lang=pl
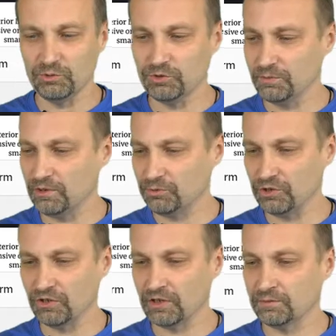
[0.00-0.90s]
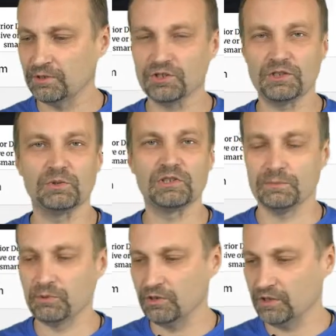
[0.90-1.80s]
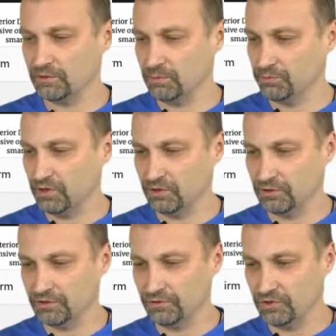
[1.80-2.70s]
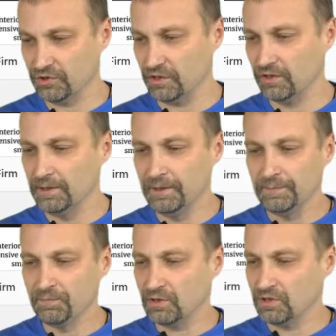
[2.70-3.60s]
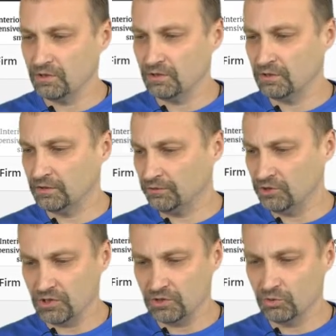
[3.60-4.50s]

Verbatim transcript: już żeby nie przeciągać. Widzisz to, co sobie poklikasz, poprzyglądasz te wszystkie, te, e, te wszystkie